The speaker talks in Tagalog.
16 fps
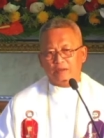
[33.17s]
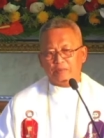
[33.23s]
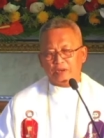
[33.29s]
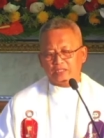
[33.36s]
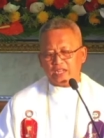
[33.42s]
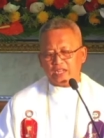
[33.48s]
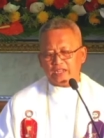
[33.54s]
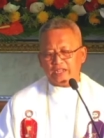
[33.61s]

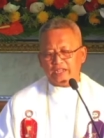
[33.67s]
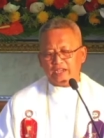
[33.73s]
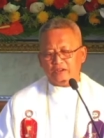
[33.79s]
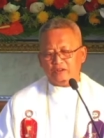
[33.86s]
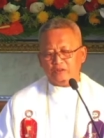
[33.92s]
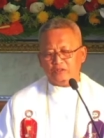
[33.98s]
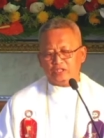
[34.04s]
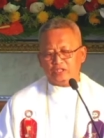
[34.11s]
ang
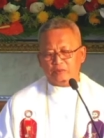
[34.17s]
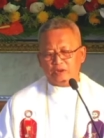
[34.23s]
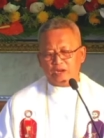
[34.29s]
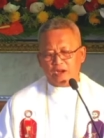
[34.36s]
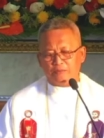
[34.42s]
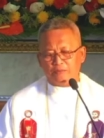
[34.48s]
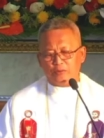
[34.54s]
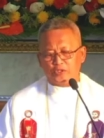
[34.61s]
pagsangyaw
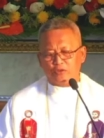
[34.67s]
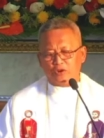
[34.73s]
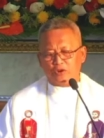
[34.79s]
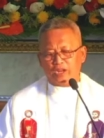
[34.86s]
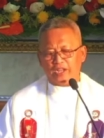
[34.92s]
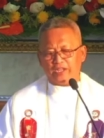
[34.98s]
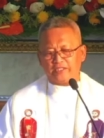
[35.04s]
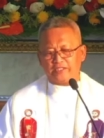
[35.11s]
sa mga
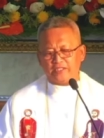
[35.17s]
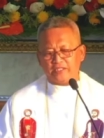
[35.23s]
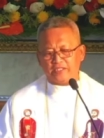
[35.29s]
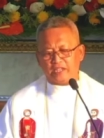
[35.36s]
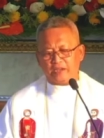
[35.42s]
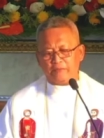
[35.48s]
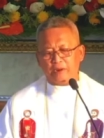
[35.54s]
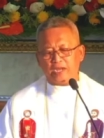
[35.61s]
apostoles